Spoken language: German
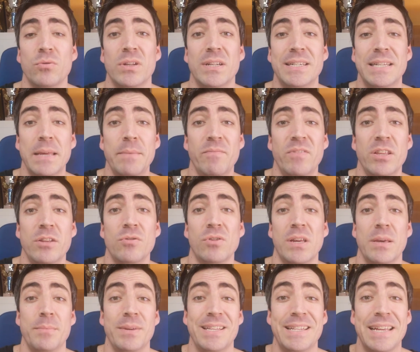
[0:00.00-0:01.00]
Und in dem Video
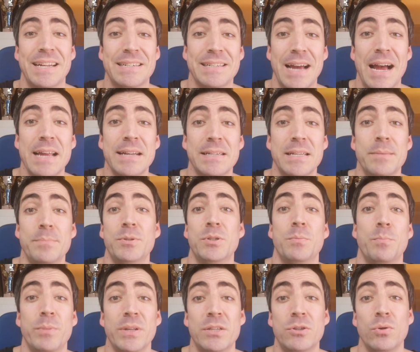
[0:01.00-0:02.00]
gebe ich dir drei
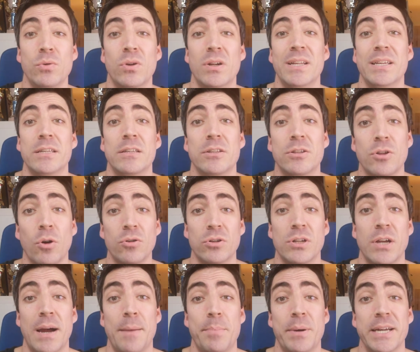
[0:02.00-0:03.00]
Tipps bezüglich
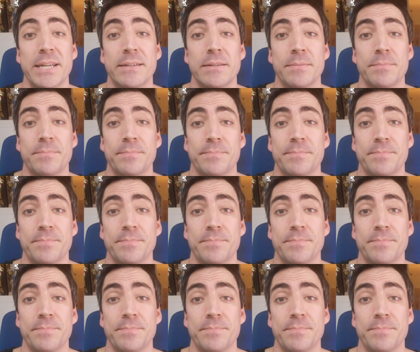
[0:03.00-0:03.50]
Doktorarbeit.